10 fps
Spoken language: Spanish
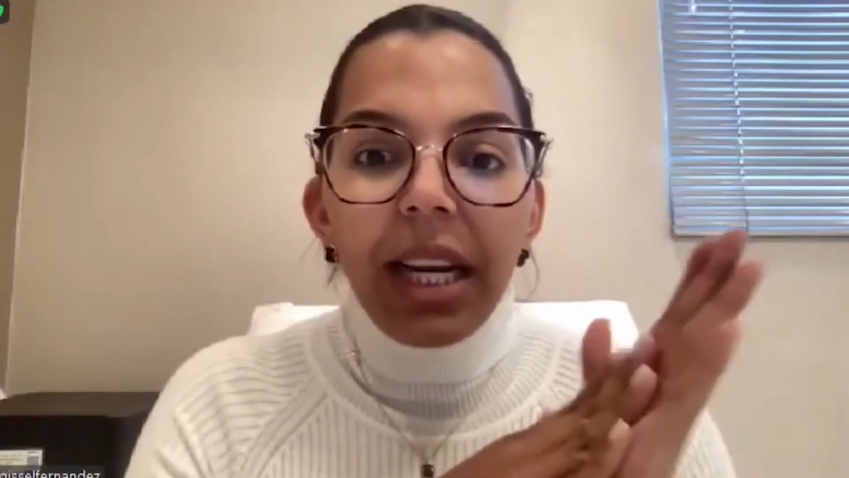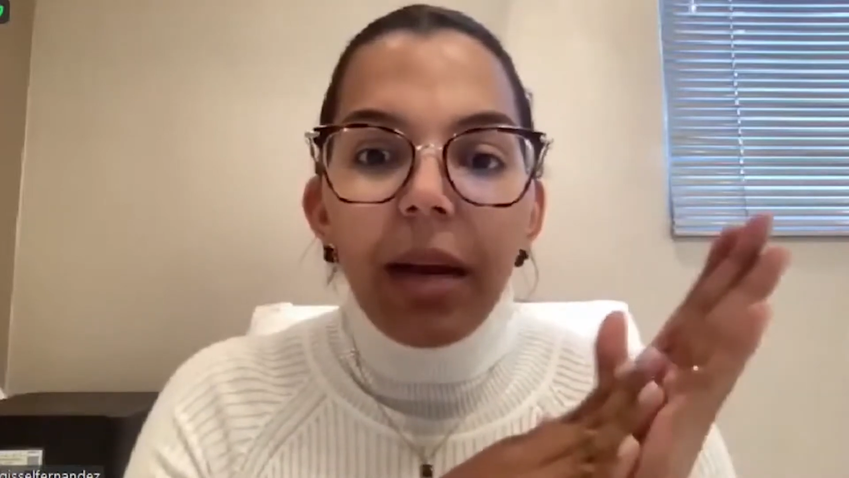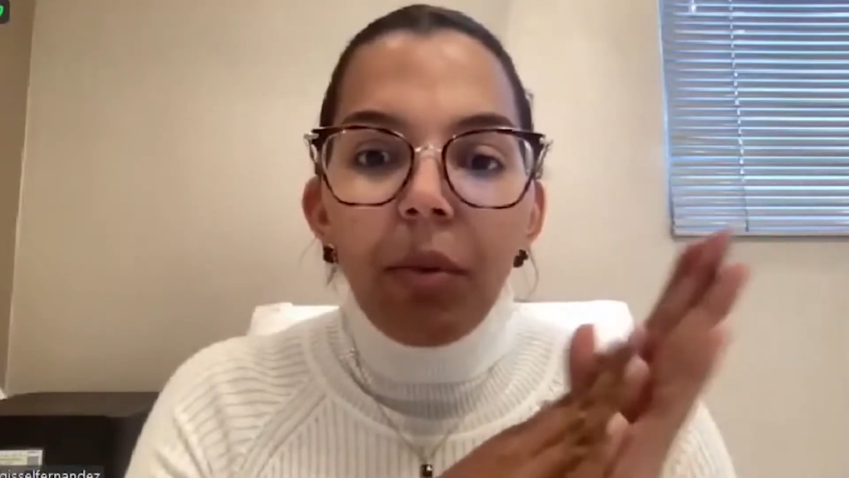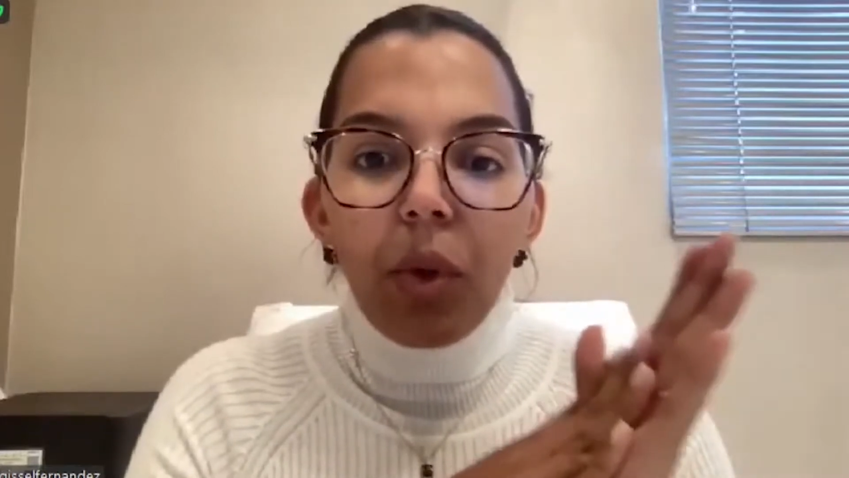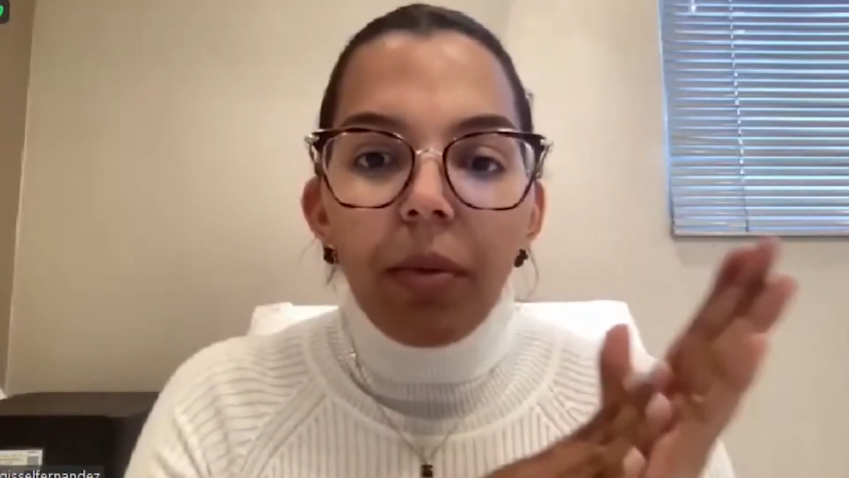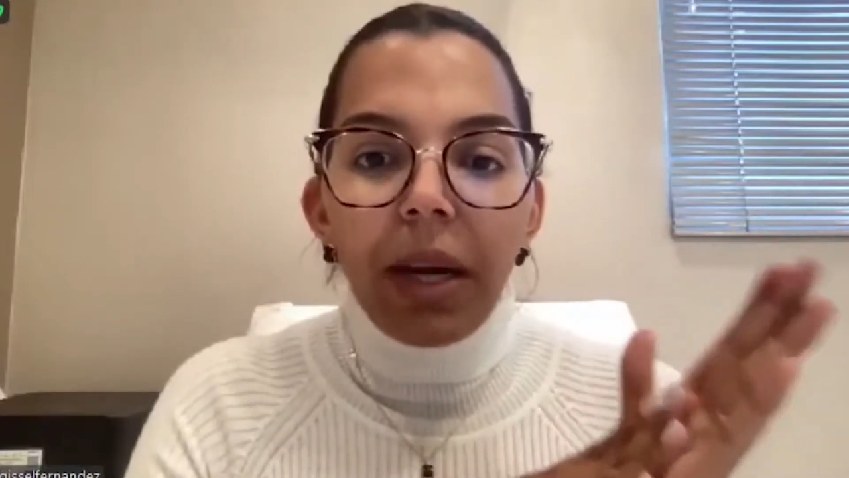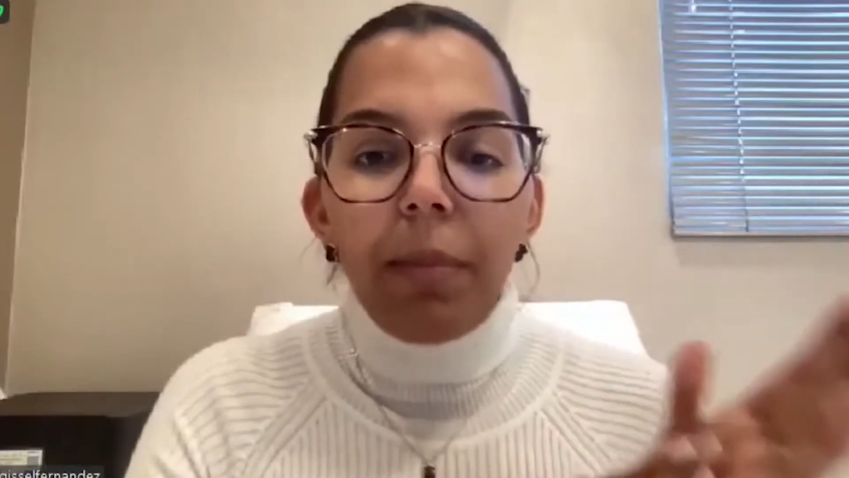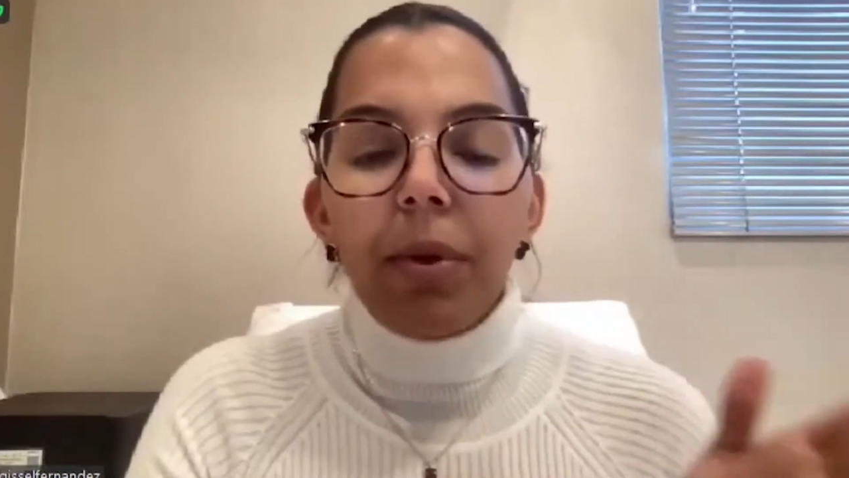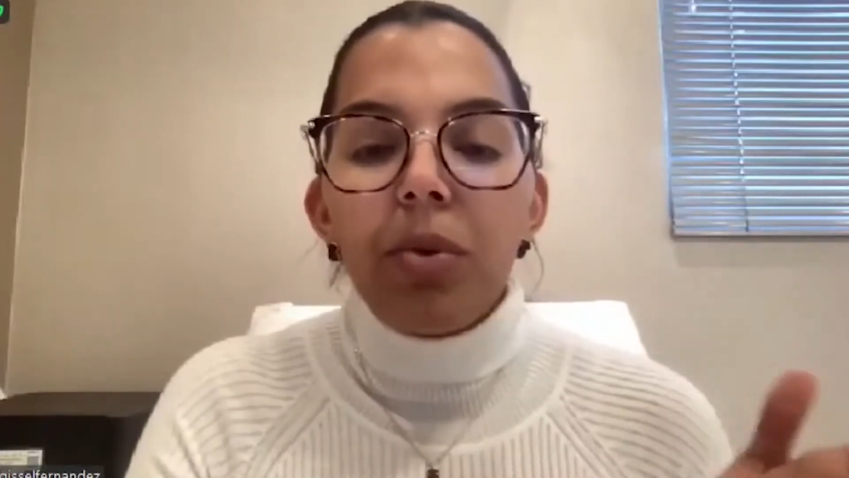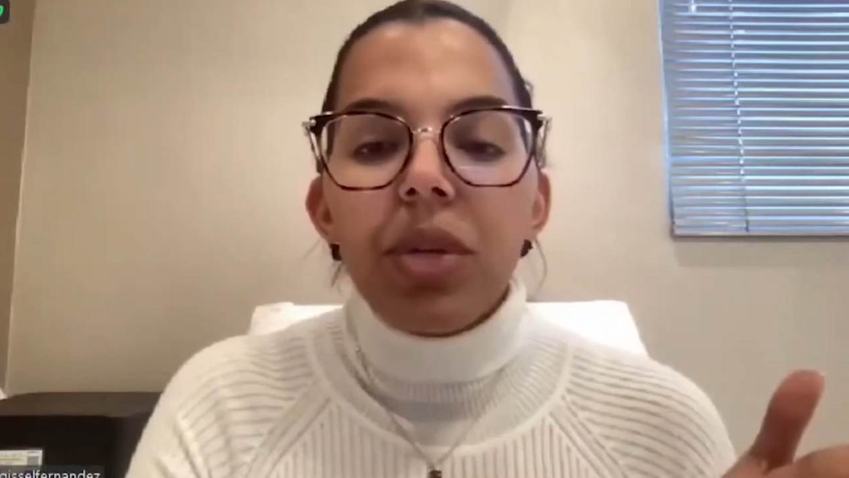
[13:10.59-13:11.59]
en la vulva
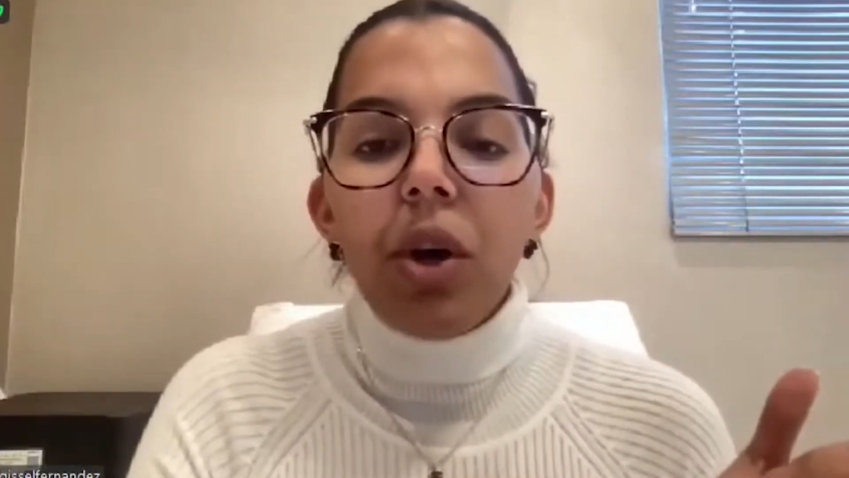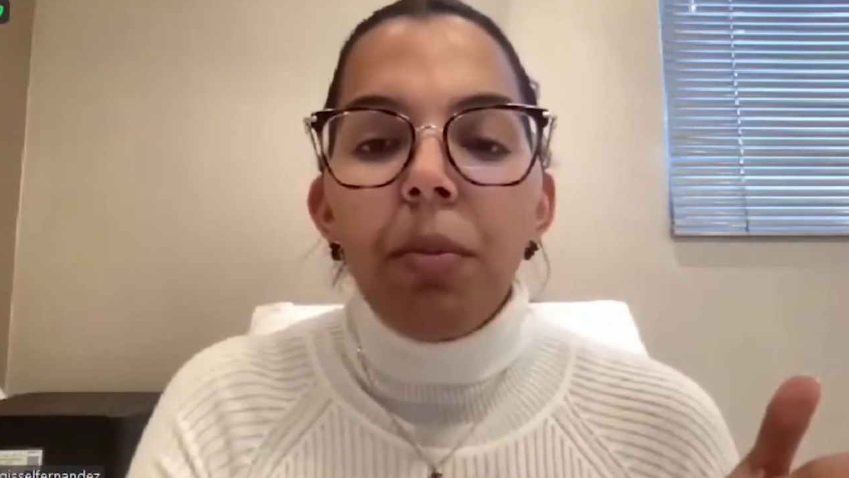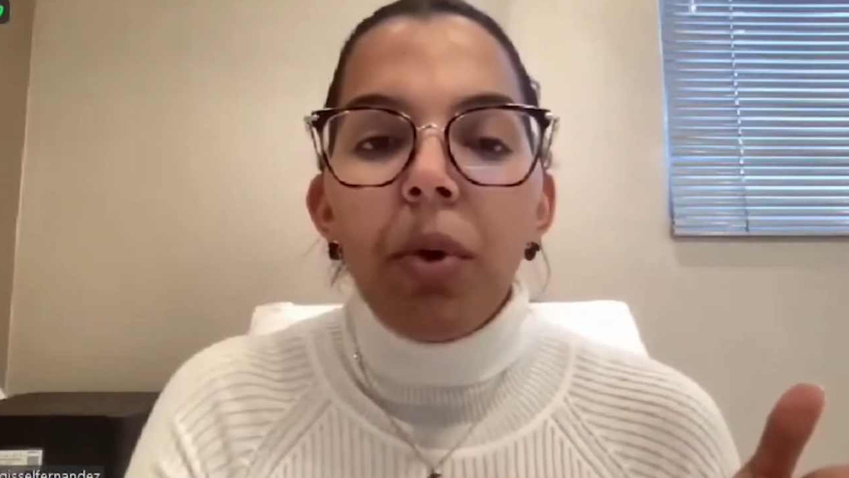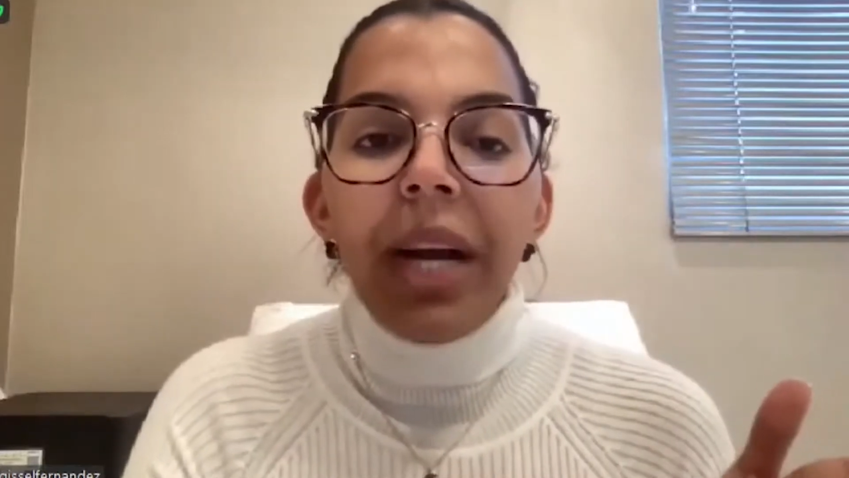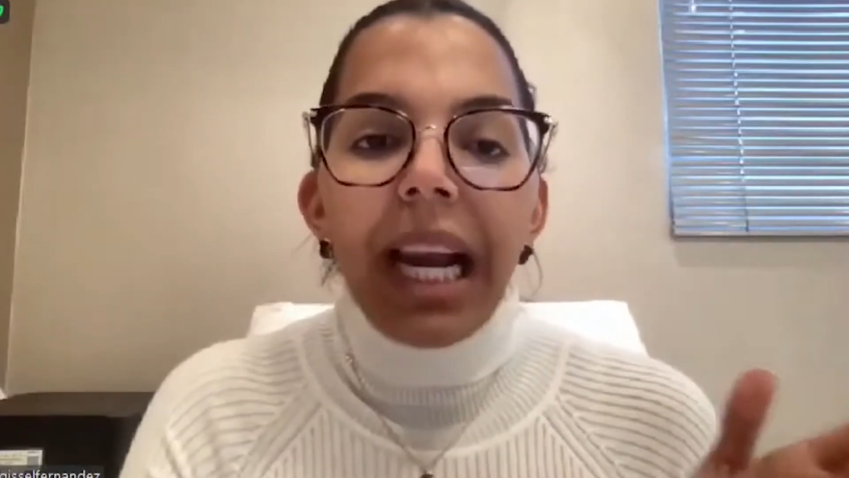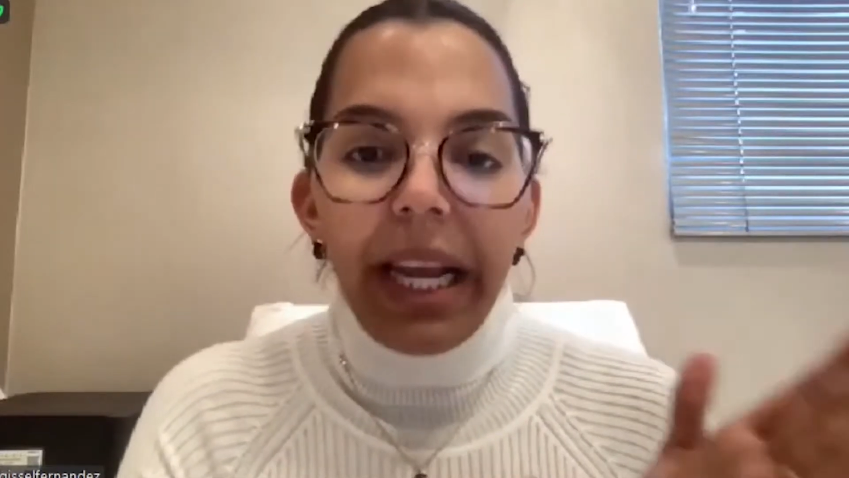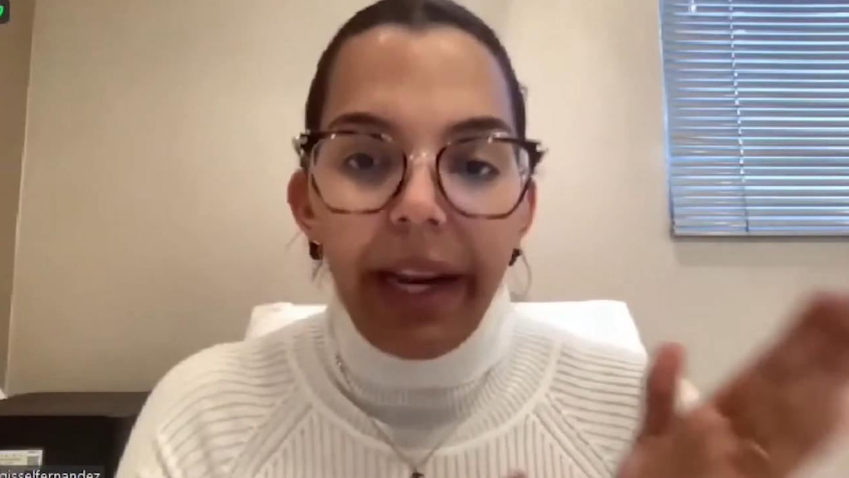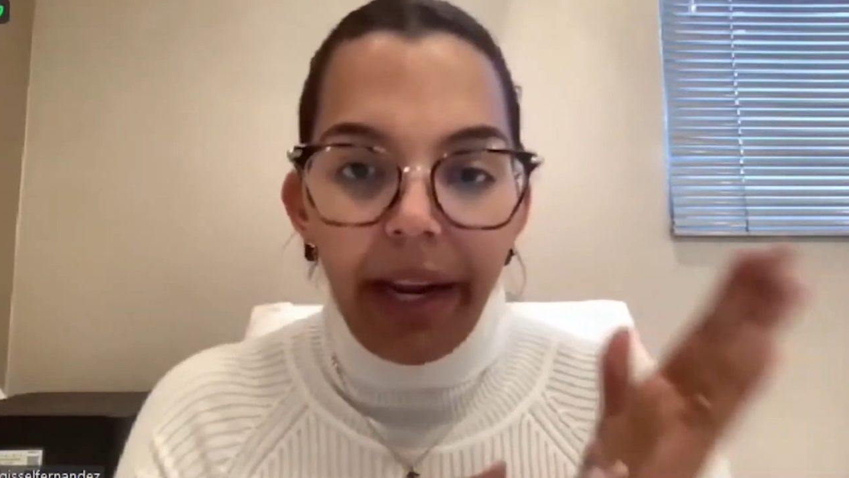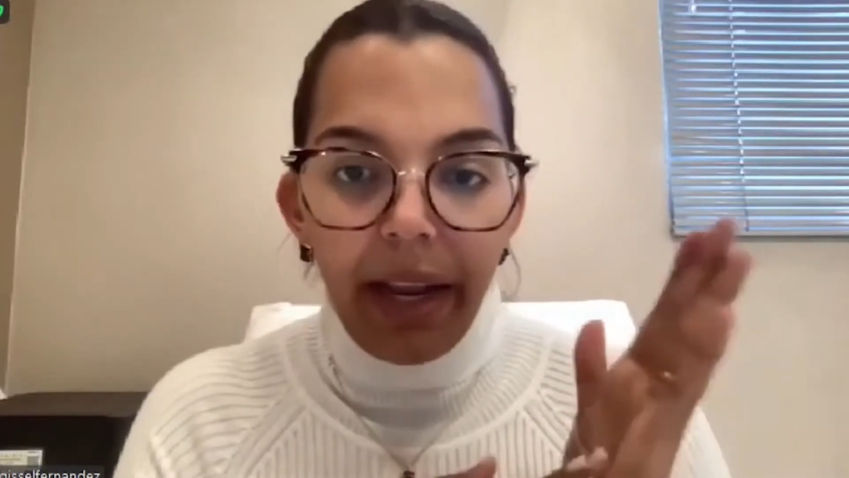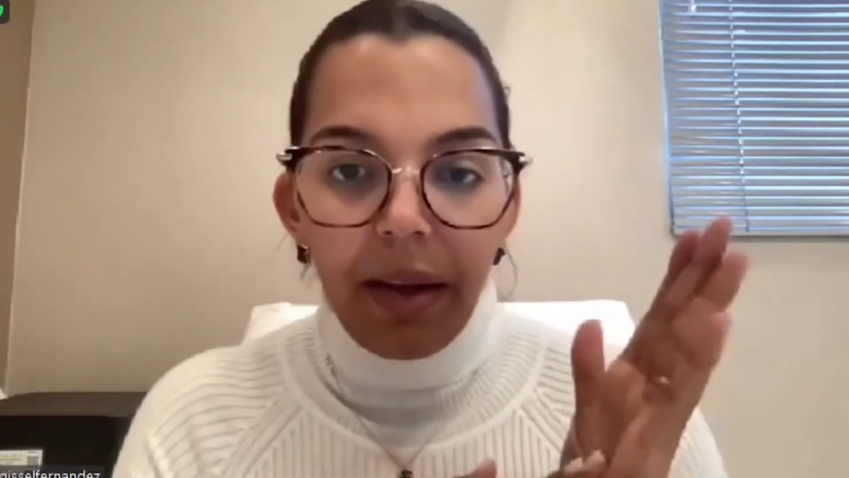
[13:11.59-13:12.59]
le produce como una
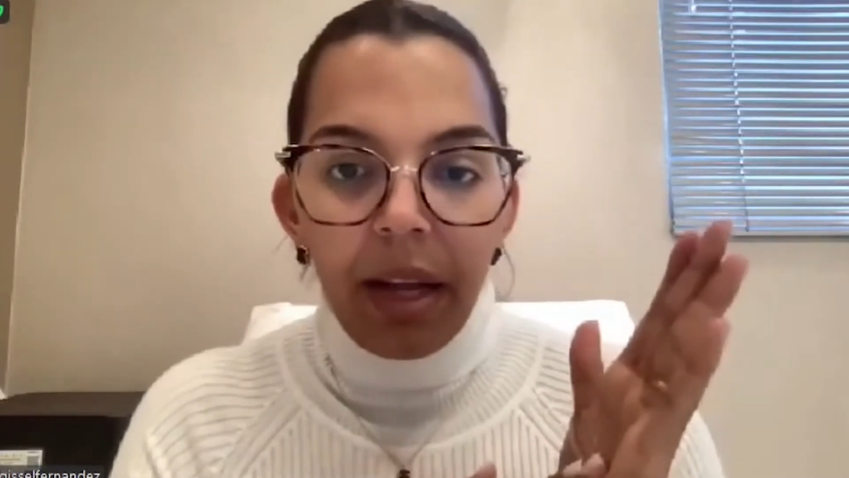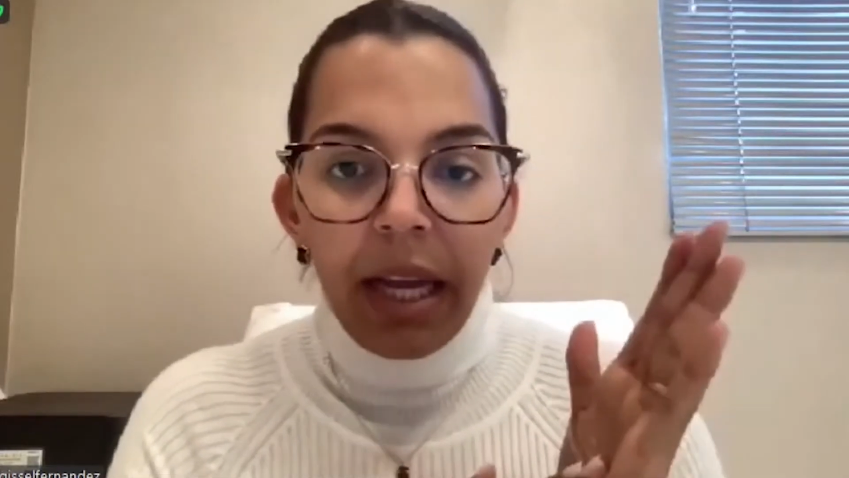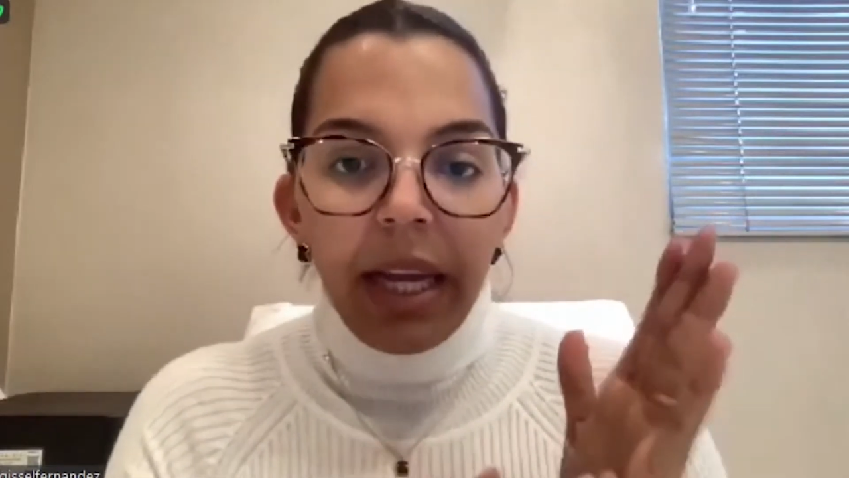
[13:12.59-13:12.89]
alergia.